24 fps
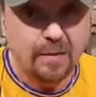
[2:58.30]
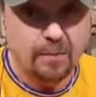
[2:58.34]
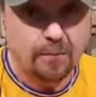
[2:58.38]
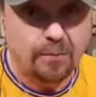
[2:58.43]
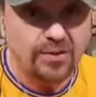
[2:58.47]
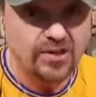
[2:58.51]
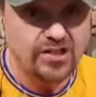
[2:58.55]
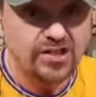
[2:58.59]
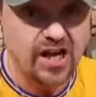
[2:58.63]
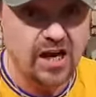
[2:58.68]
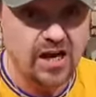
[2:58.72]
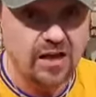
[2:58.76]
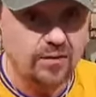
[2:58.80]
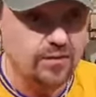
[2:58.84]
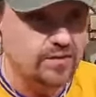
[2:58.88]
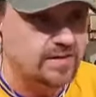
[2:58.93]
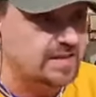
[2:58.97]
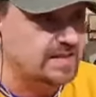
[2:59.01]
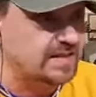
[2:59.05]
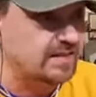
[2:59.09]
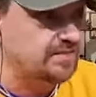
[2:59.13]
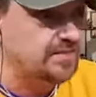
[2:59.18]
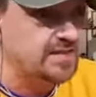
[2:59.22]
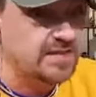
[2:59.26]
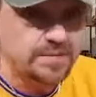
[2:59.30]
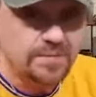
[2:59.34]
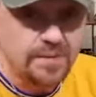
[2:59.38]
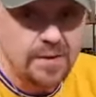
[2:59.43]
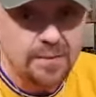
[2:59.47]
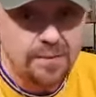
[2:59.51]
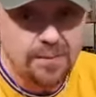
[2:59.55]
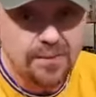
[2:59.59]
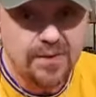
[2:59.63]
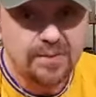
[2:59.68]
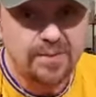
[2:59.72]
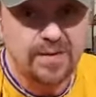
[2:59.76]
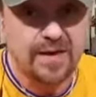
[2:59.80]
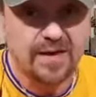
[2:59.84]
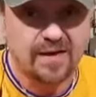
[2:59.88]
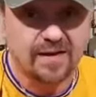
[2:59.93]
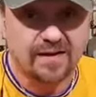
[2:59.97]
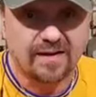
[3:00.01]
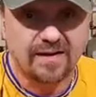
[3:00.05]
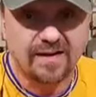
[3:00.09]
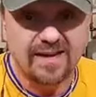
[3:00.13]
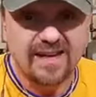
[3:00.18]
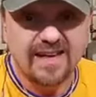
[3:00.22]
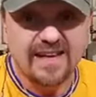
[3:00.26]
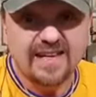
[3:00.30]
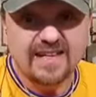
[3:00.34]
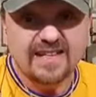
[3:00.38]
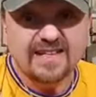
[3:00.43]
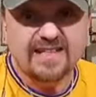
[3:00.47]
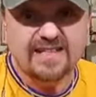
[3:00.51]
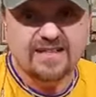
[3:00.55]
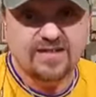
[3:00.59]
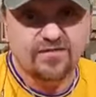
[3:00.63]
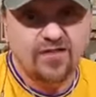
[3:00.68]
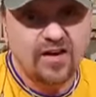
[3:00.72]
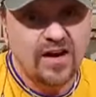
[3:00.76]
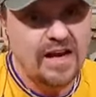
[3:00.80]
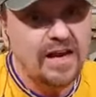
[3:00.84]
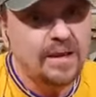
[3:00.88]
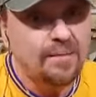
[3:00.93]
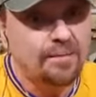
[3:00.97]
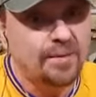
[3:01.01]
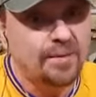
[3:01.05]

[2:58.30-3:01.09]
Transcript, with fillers: Пожалуйста, возьми пример, свали